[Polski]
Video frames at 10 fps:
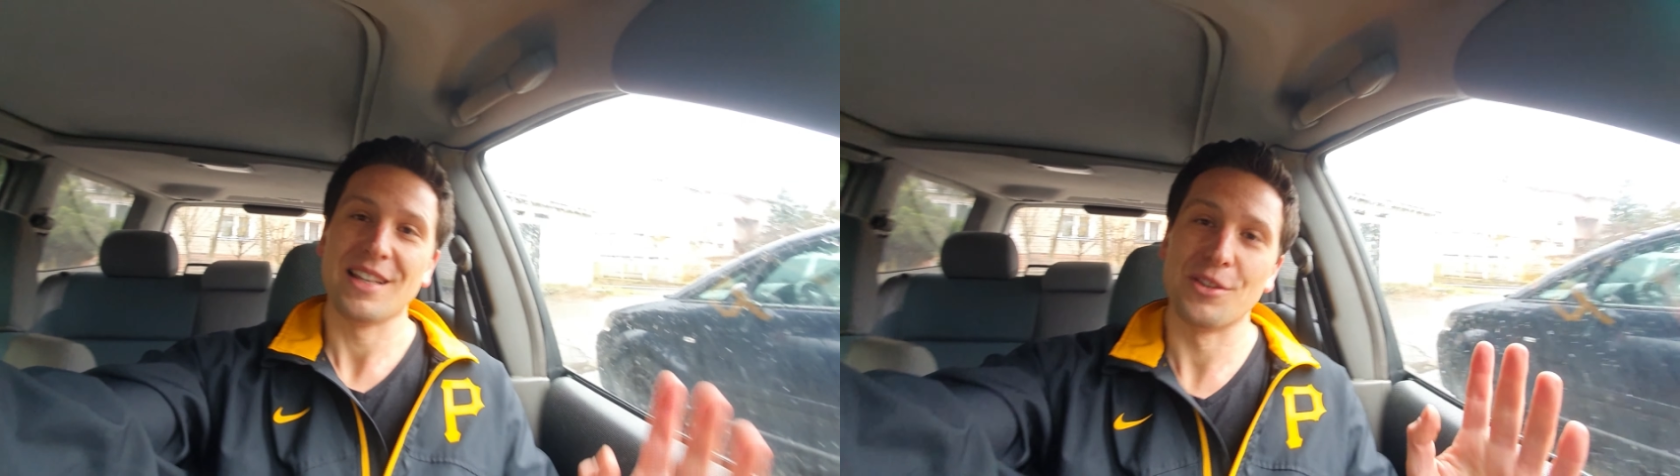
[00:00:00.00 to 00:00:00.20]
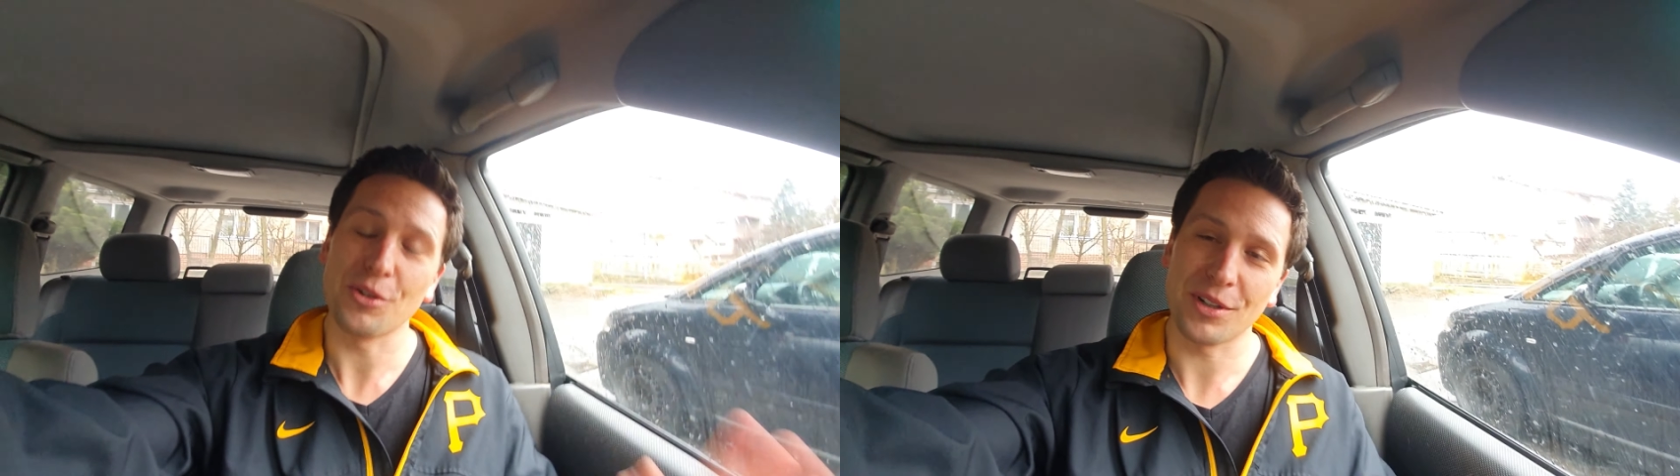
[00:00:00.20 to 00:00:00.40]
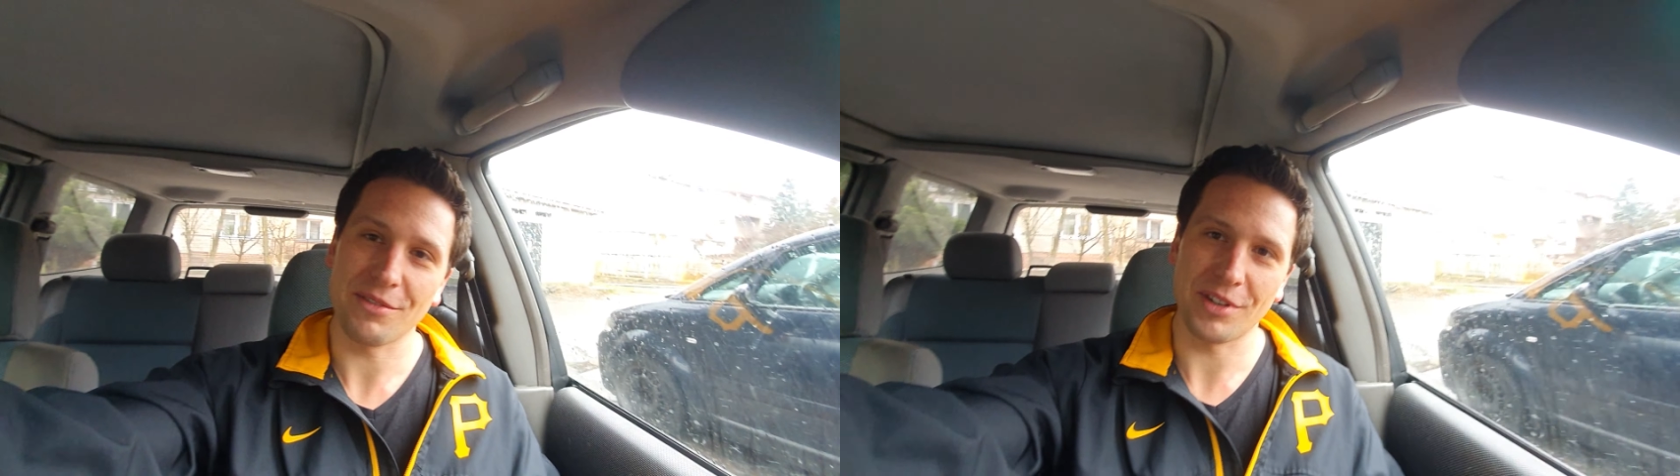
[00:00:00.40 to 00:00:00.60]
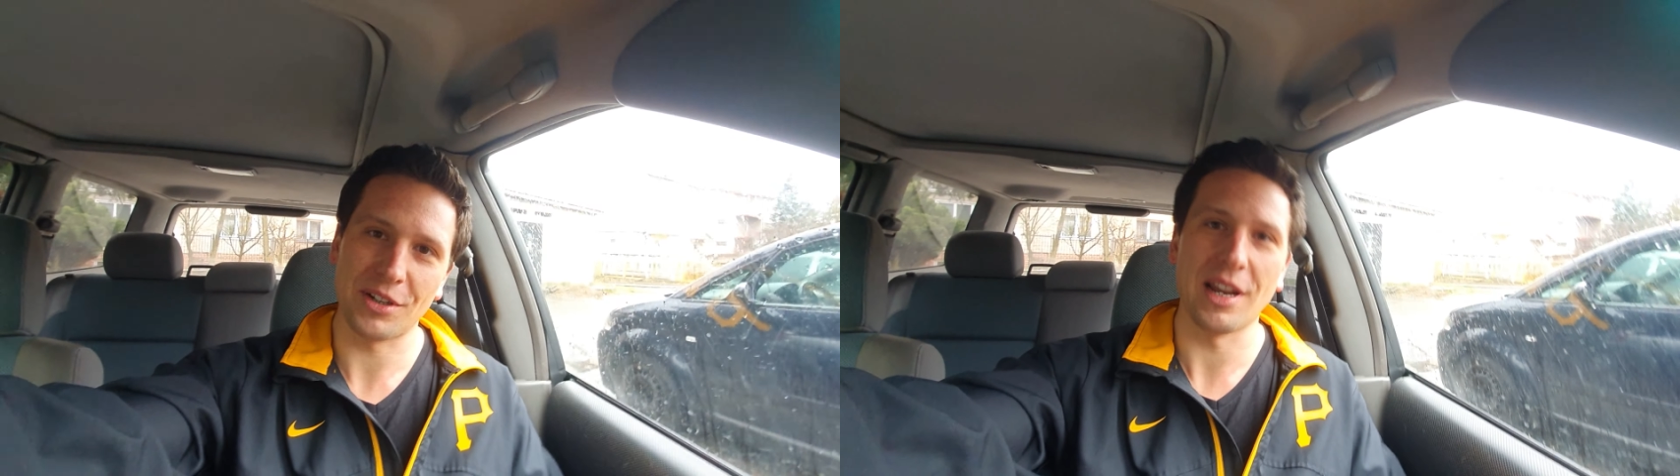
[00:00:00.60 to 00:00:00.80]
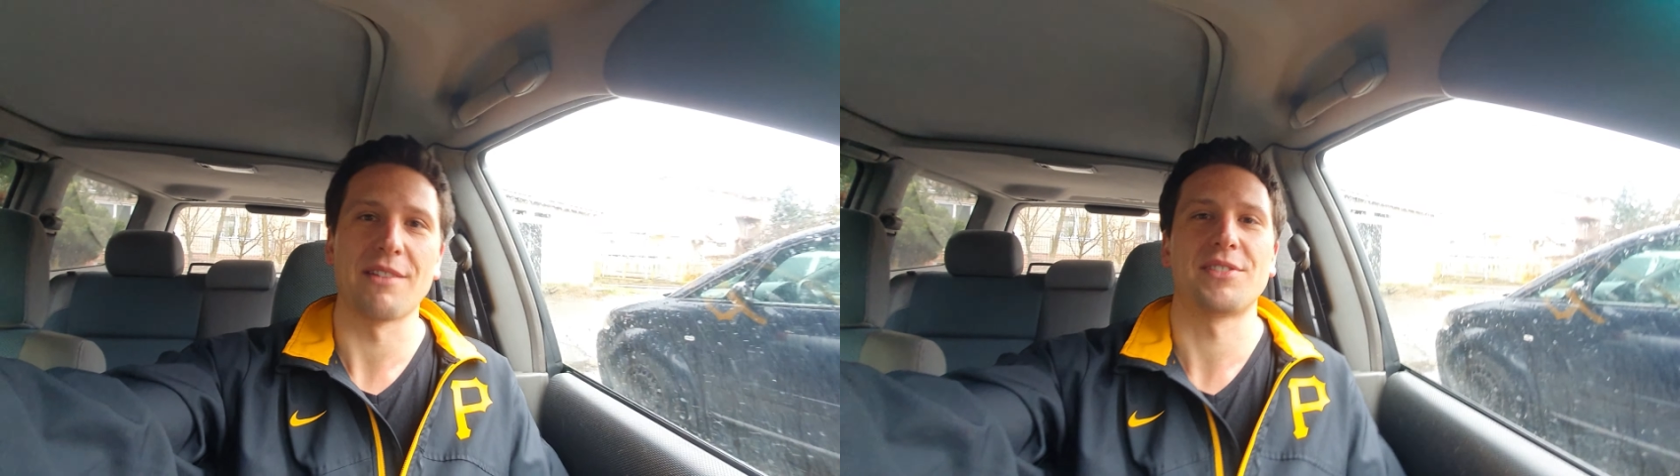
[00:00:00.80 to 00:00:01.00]
drugi
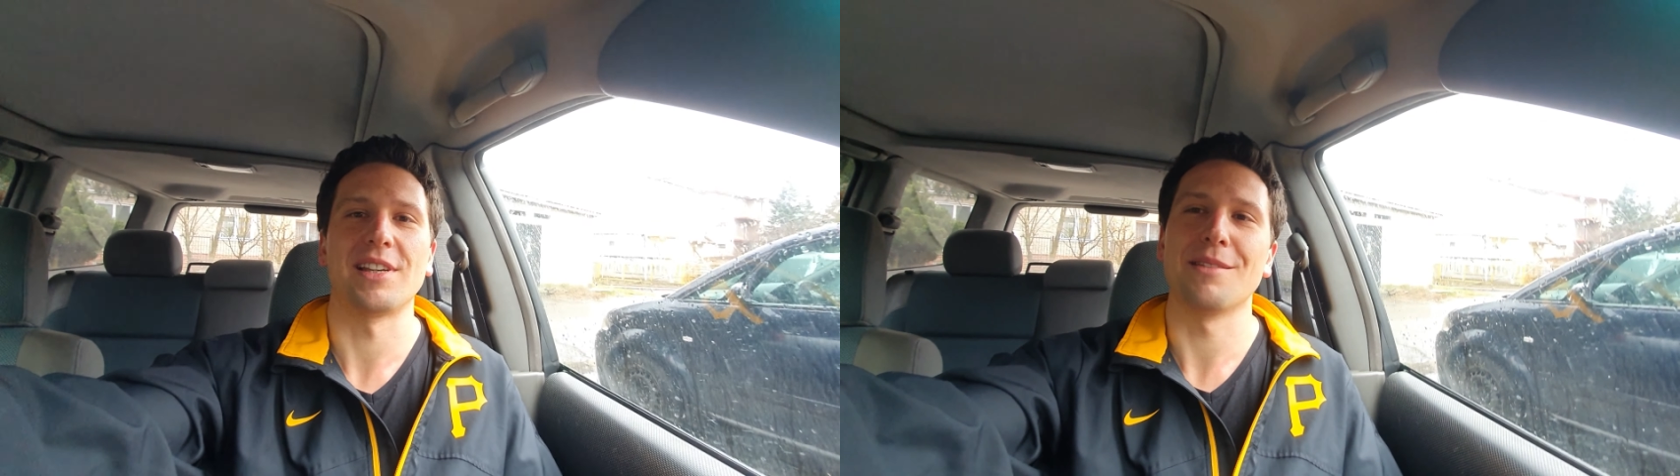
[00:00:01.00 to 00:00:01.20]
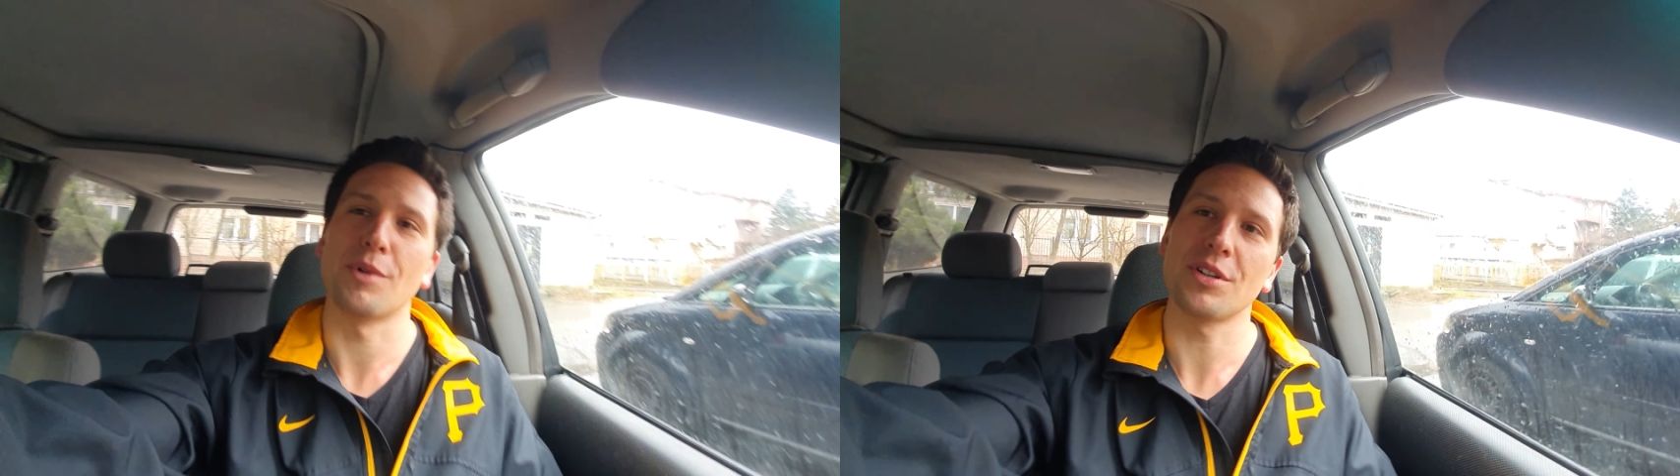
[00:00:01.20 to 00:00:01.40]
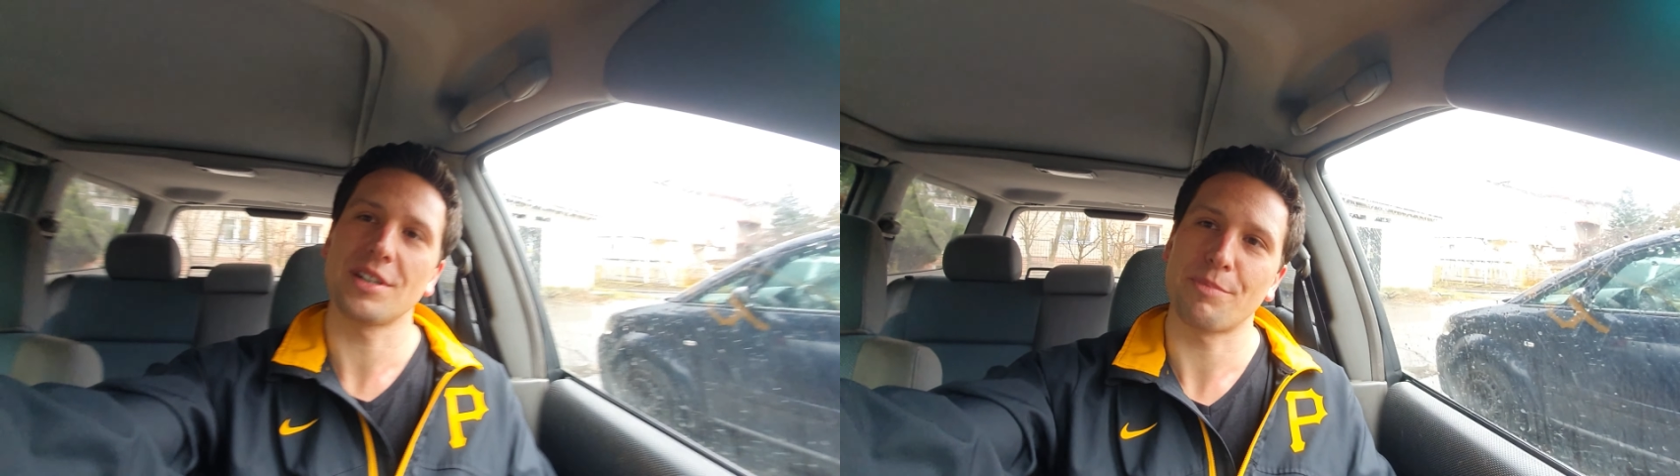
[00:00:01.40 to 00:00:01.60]
wykonawca nie może,